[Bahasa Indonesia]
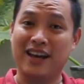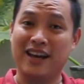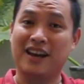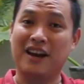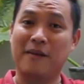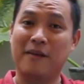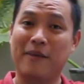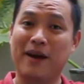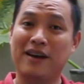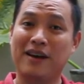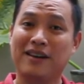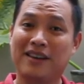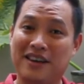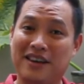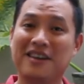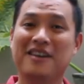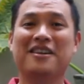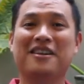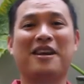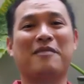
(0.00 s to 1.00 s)
Karena apa?
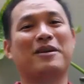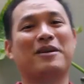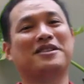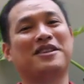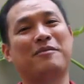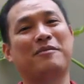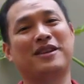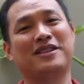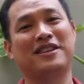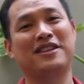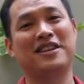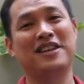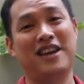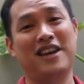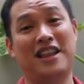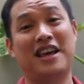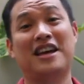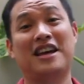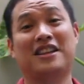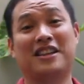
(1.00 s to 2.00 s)
Ih, nama saya masih
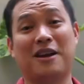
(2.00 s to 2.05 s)
diingat.